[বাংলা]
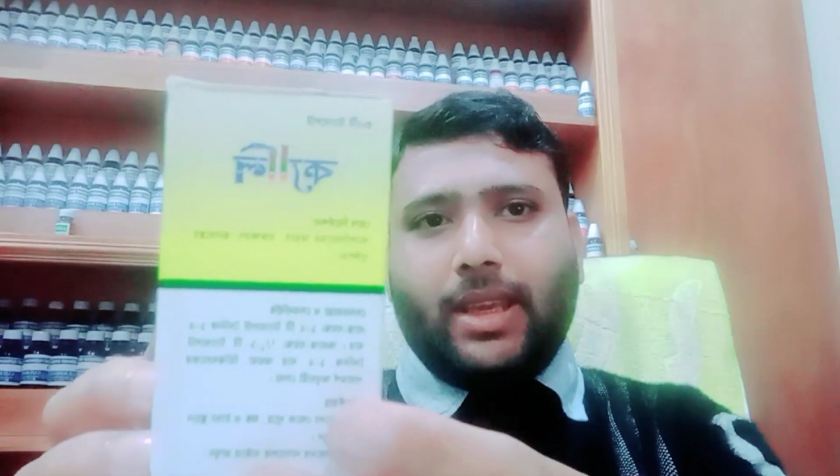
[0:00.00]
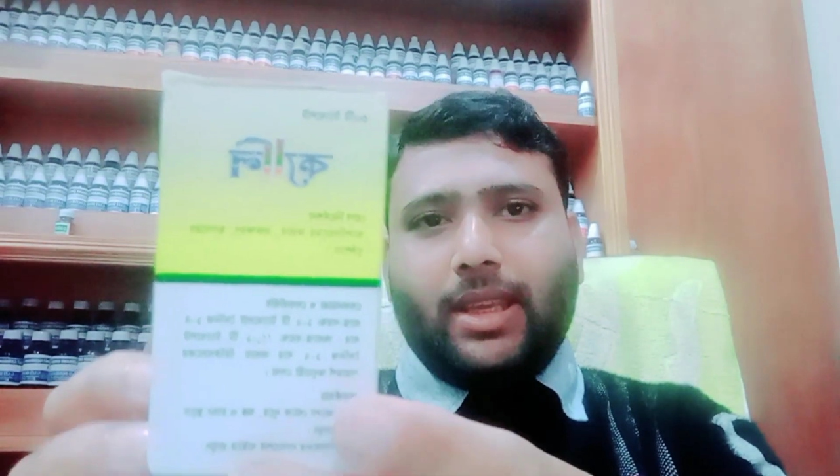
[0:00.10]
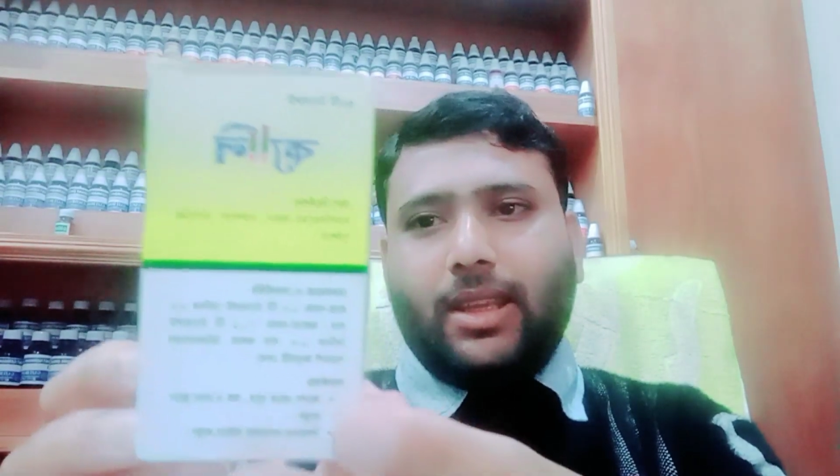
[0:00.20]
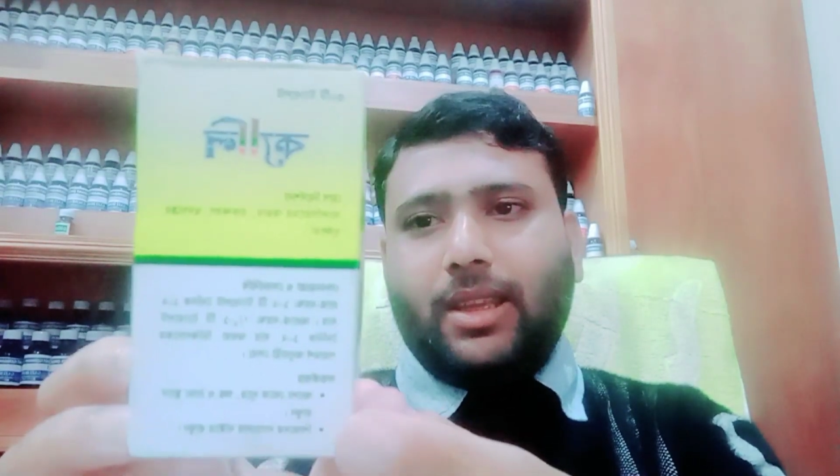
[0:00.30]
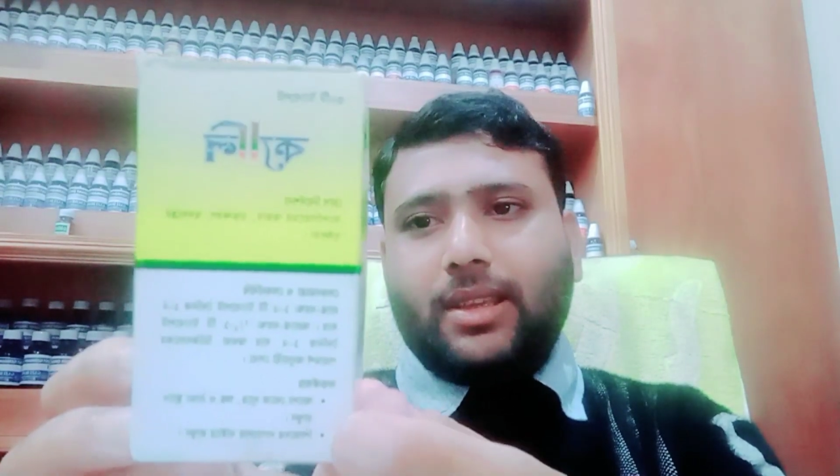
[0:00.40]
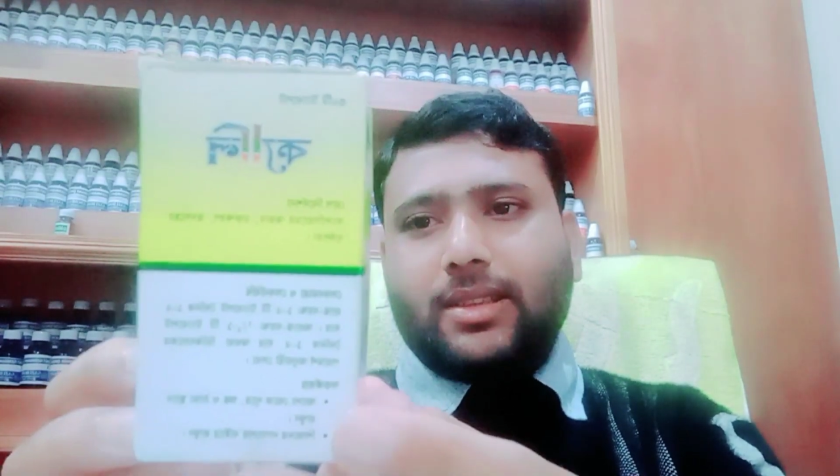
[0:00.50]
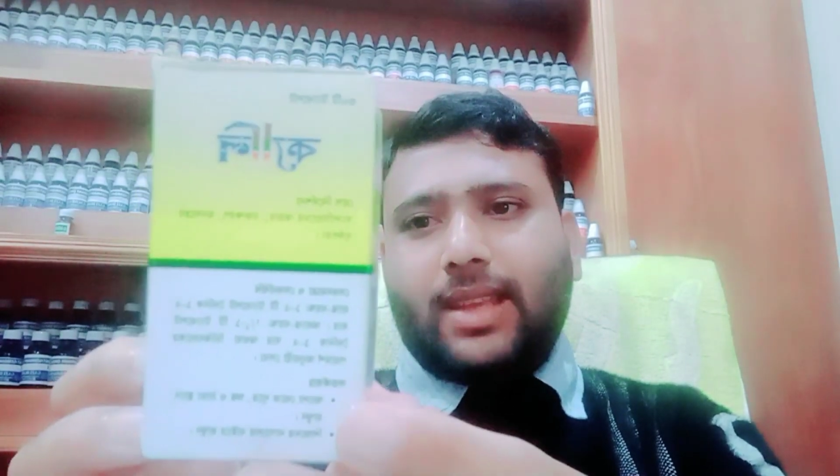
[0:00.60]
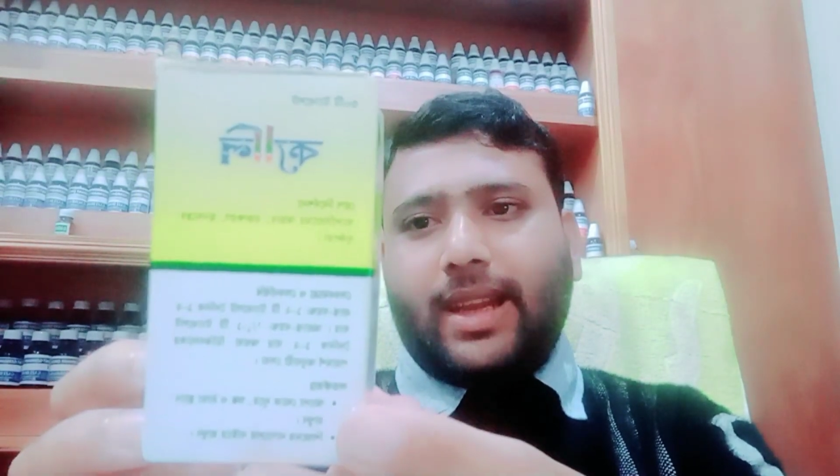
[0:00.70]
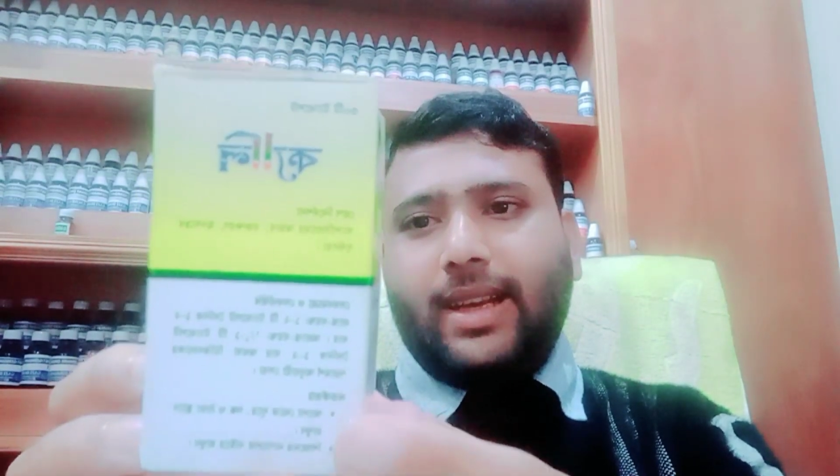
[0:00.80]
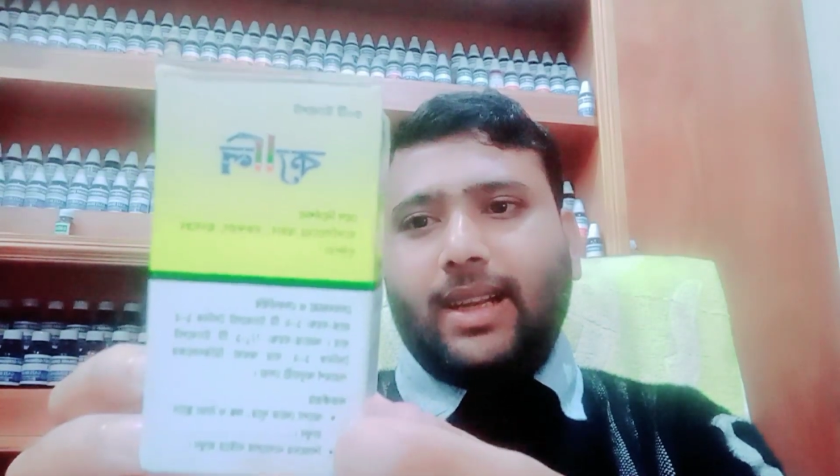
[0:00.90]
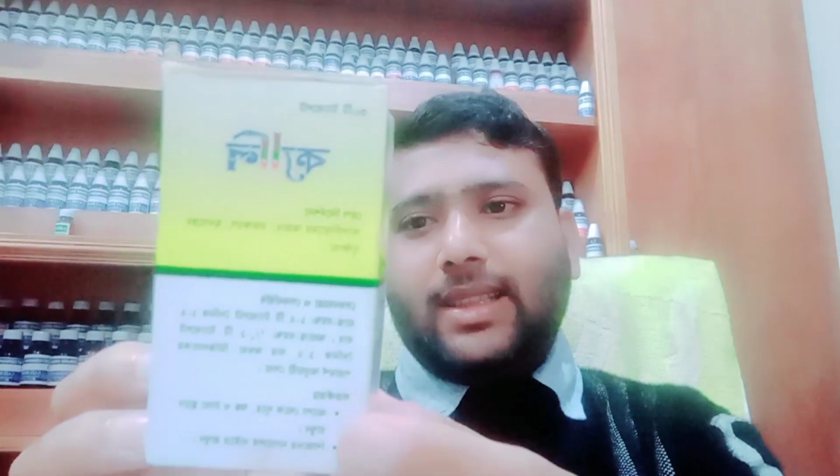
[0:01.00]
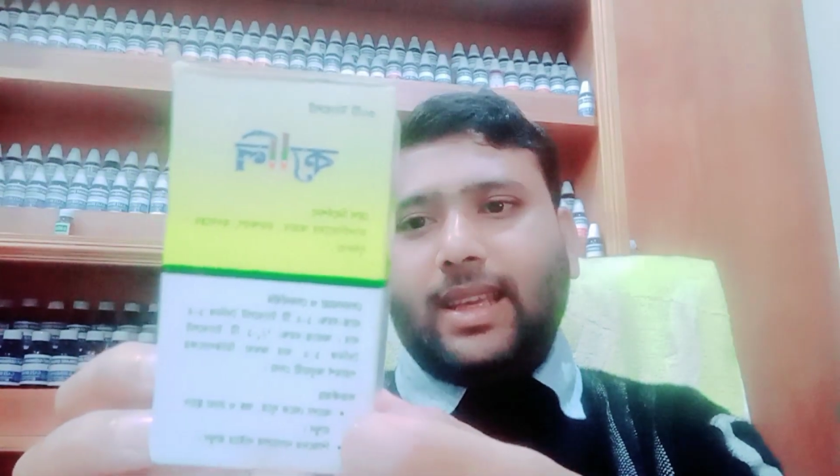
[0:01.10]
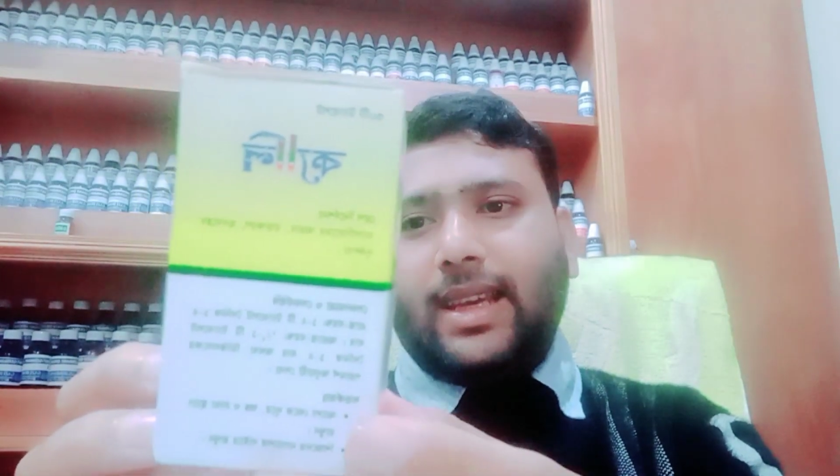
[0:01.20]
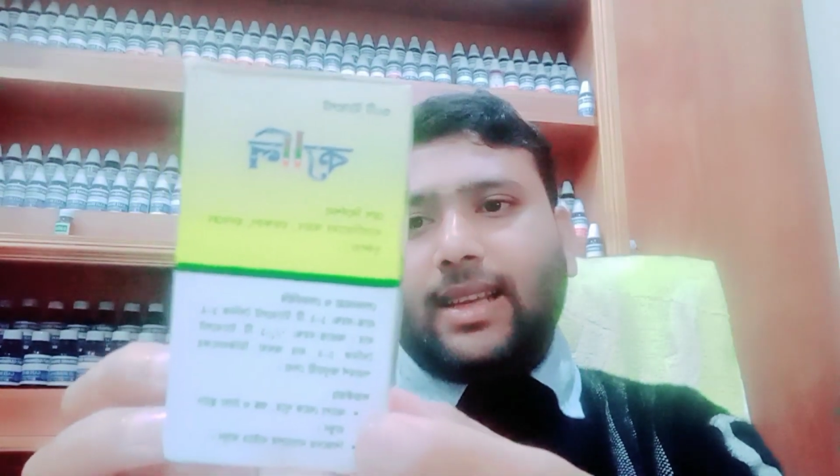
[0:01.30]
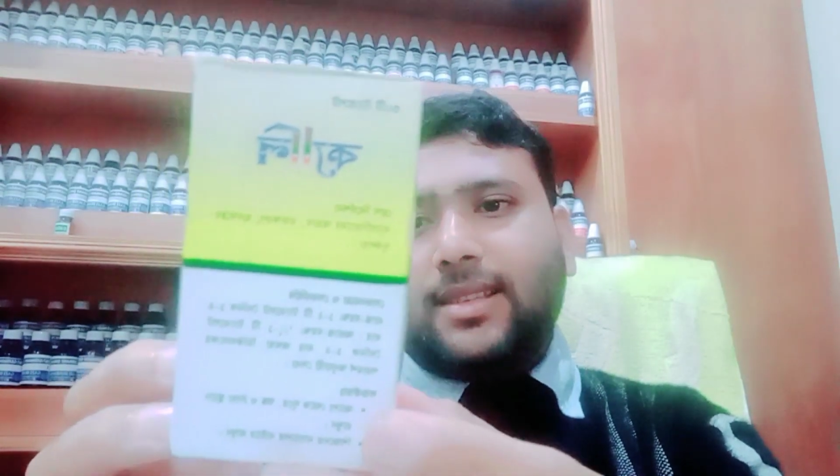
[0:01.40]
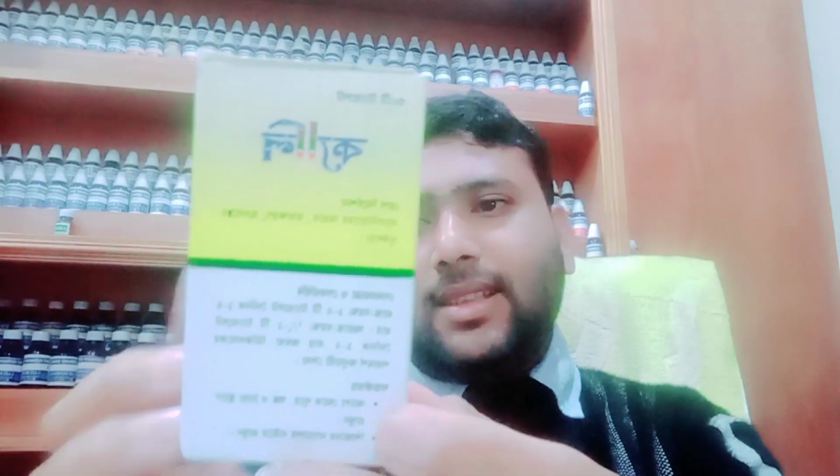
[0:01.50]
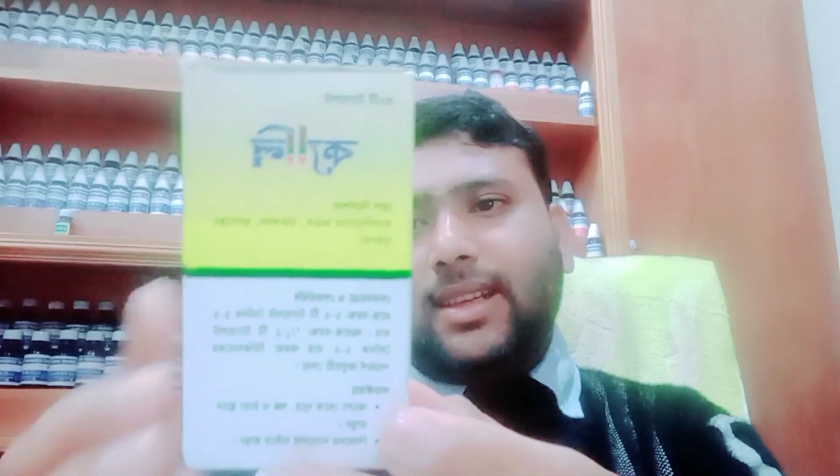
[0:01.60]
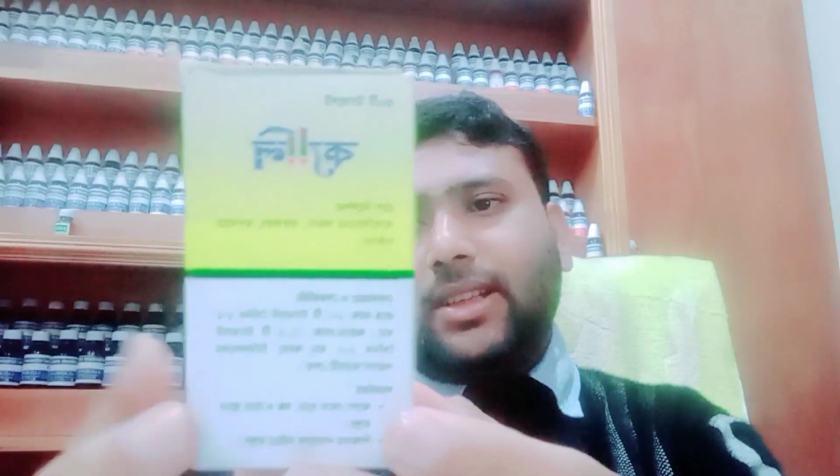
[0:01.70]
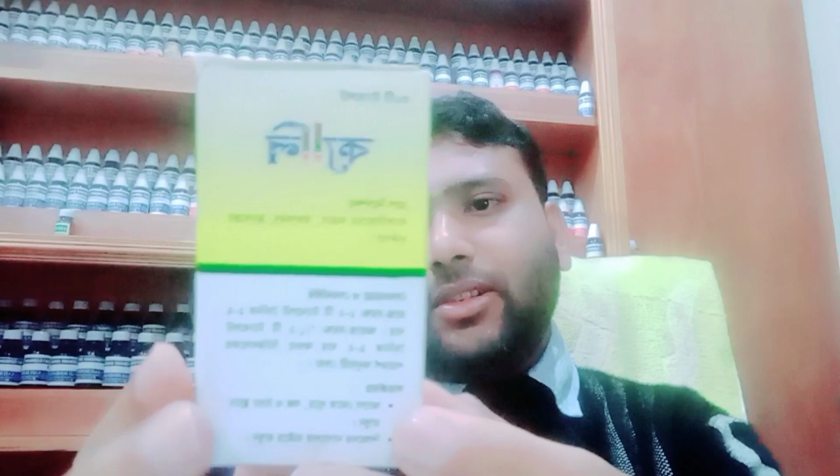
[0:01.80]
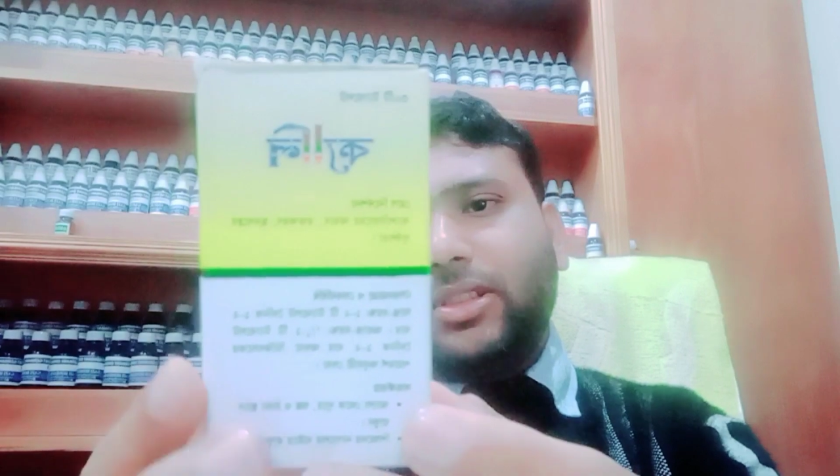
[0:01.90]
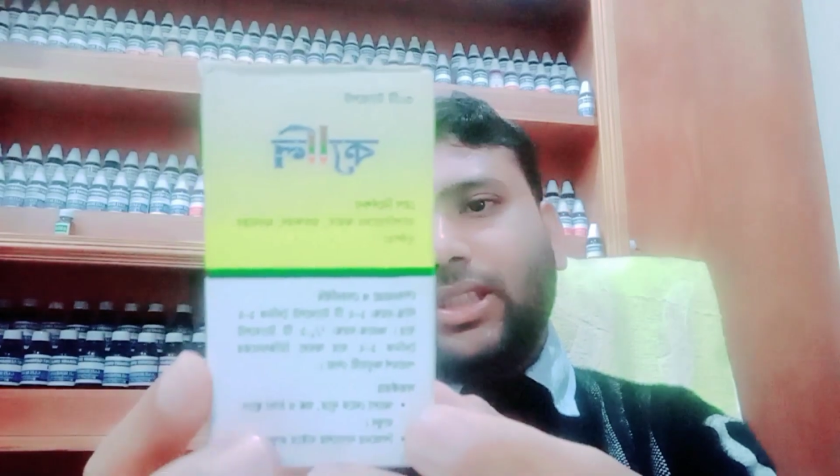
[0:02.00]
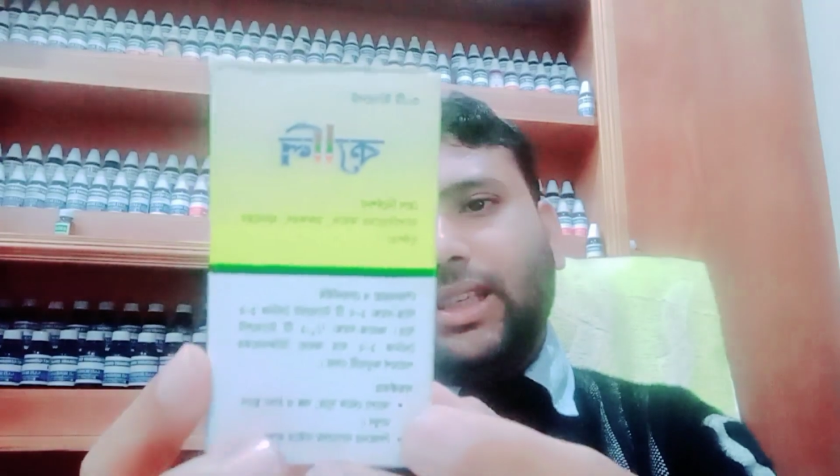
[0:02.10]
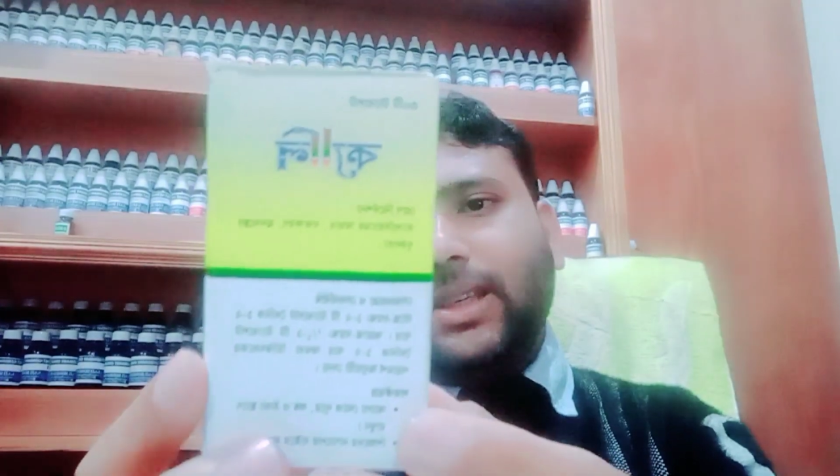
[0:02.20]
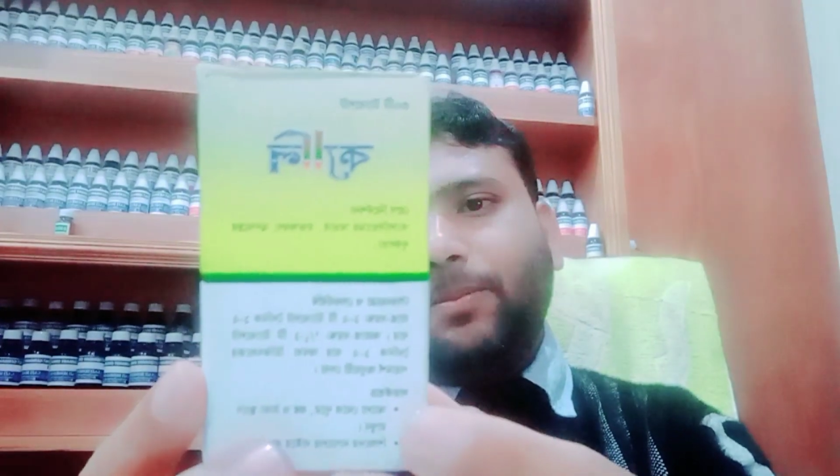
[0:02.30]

এই সাইডে দেয়া আছে এটি হচ্ছে